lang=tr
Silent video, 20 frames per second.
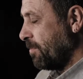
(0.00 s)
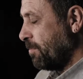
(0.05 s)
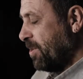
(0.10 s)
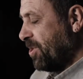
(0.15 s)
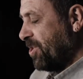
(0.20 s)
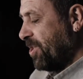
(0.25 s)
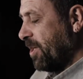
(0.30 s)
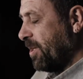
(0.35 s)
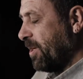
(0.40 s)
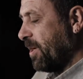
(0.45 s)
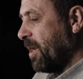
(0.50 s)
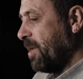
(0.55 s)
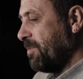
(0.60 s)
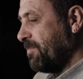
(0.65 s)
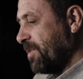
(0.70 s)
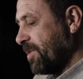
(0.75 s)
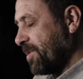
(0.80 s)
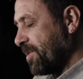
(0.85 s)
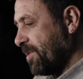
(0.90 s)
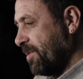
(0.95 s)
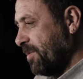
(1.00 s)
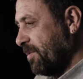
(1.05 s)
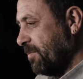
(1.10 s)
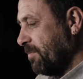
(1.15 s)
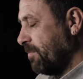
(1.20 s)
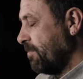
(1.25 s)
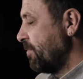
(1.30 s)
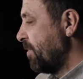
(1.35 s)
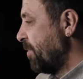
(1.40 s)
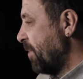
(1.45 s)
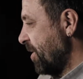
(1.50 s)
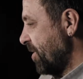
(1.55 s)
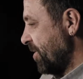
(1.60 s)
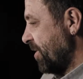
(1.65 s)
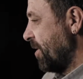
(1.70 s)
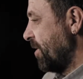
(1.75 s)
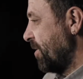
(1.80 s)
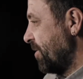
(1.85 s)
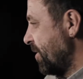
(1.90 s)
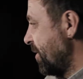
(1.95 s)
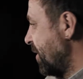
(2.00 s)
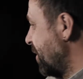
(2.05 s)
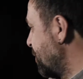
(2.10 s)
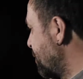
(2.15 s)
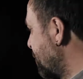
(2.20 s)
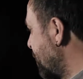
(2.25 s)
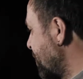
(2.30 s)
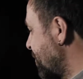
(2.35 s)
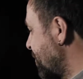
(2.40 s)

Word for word: Bir şeye karar verirsin. Bir başlangıca, yeni bir